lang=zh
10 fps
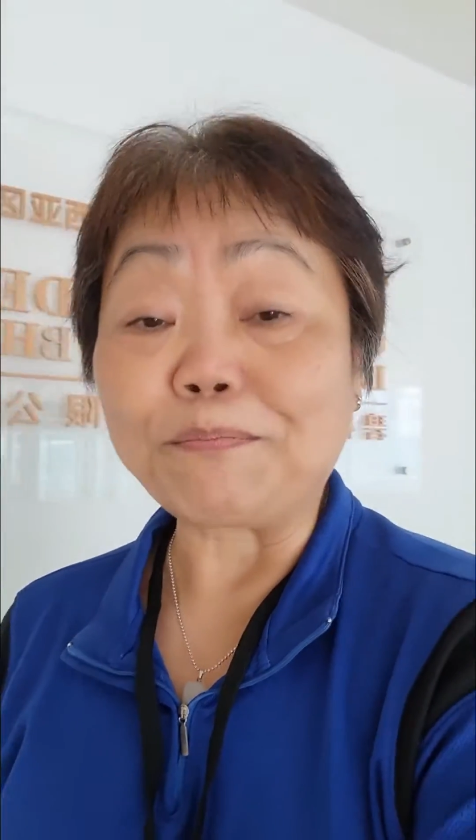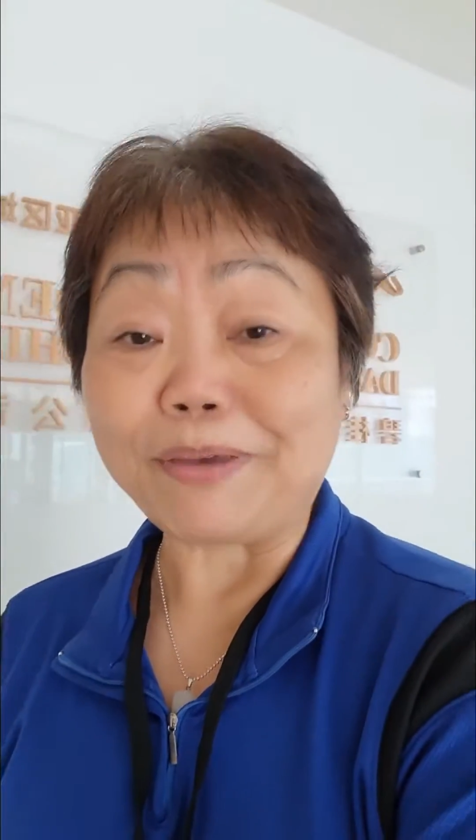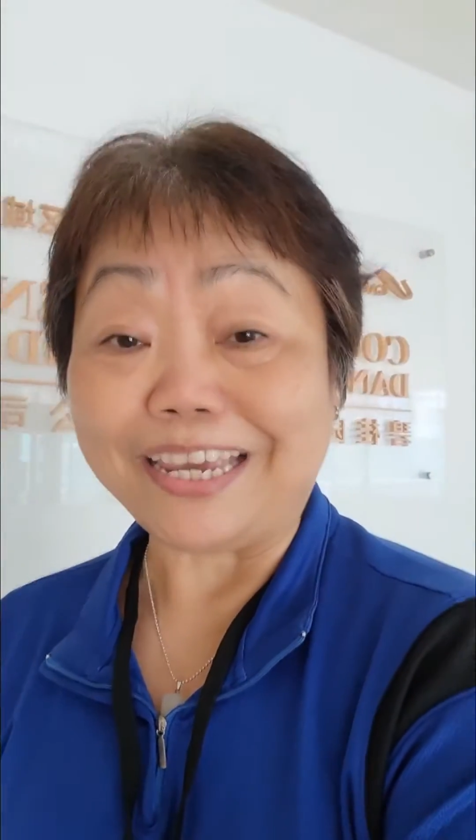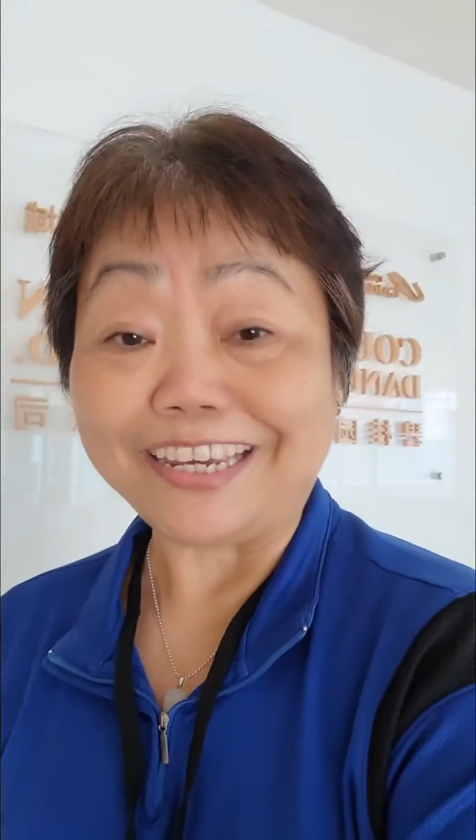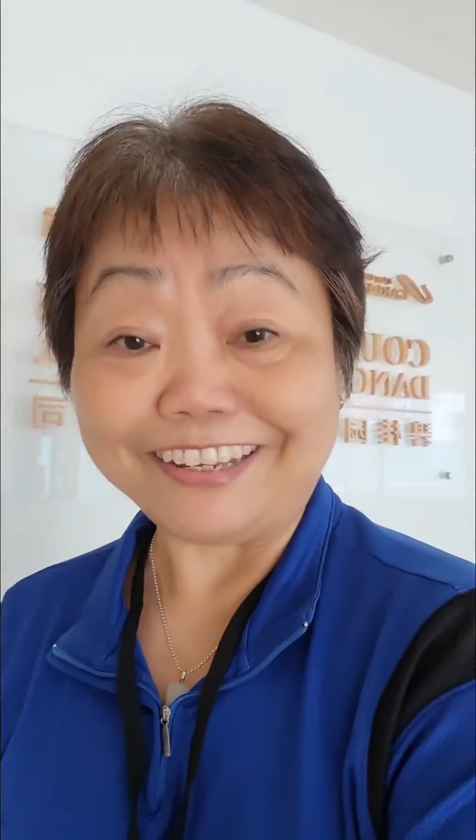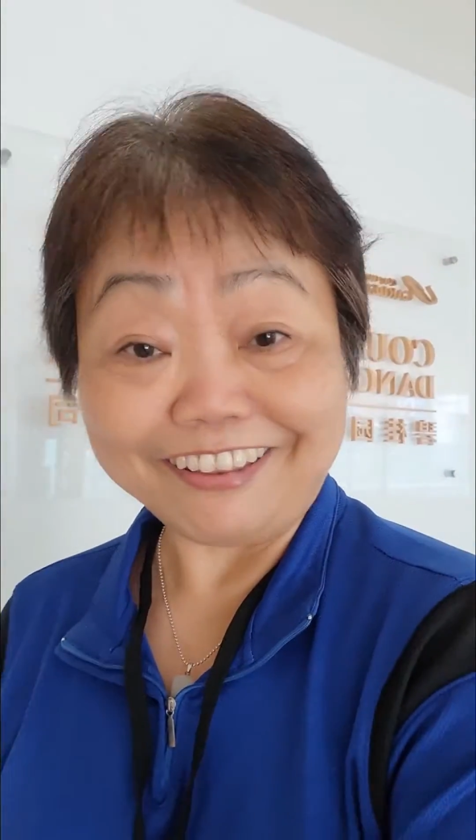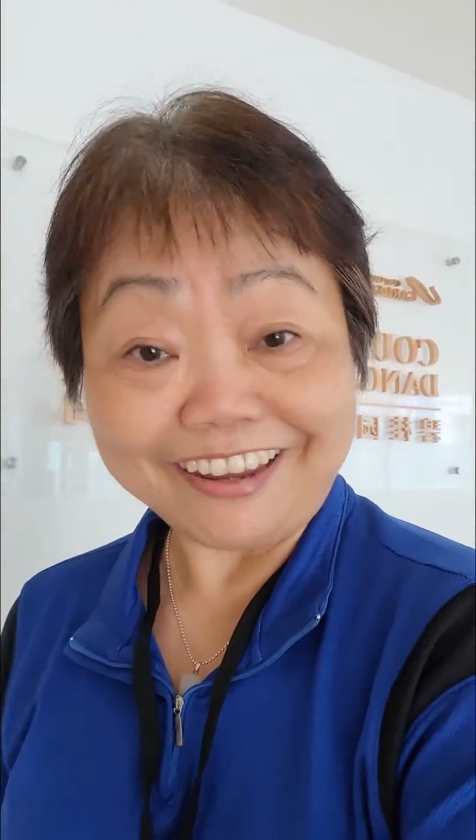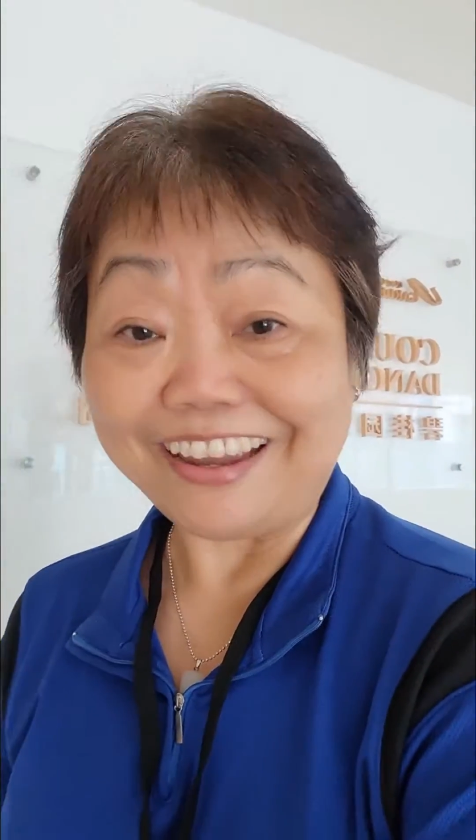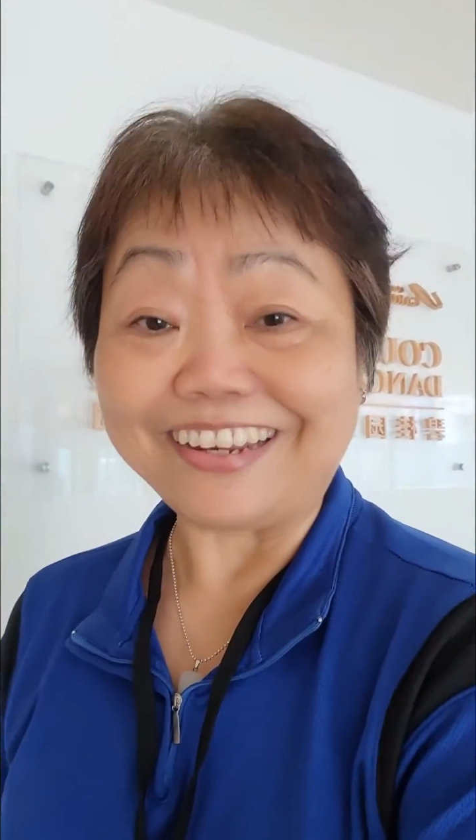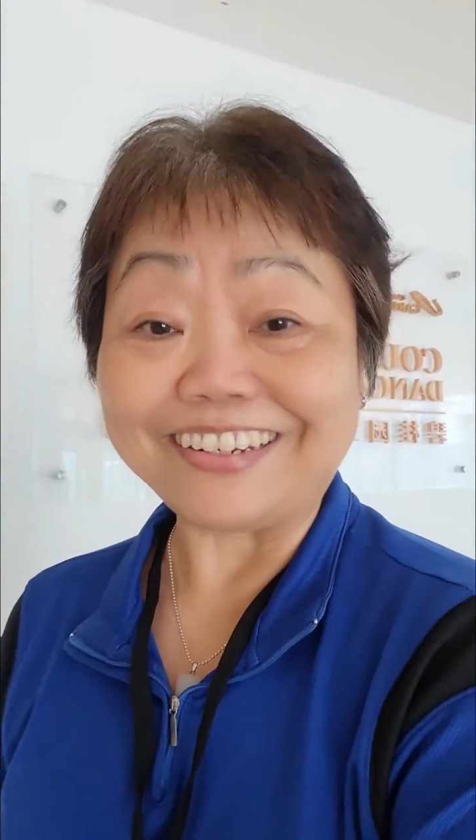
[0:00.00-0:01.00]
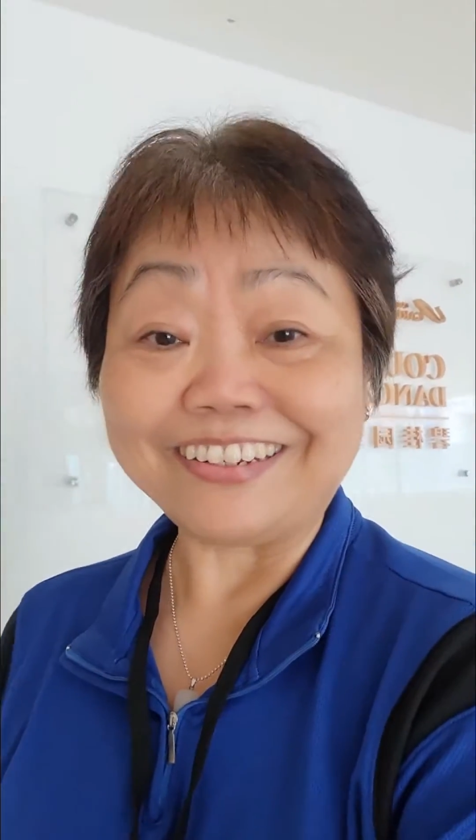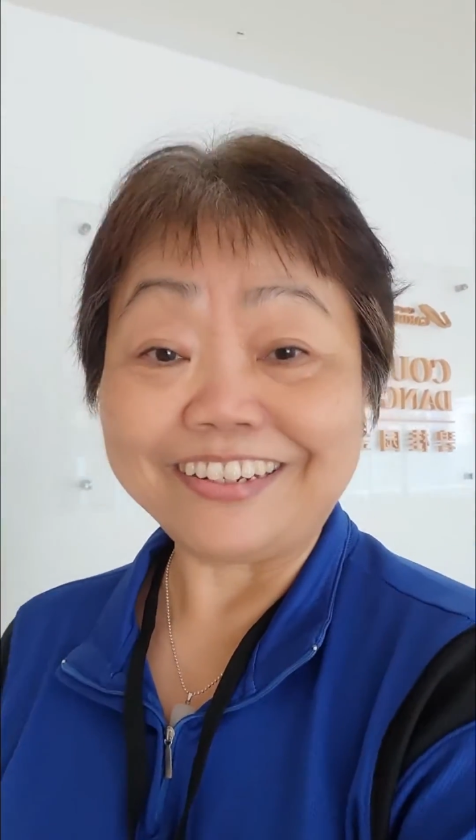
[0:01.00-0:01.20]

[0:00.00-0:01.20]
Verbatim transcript: 每天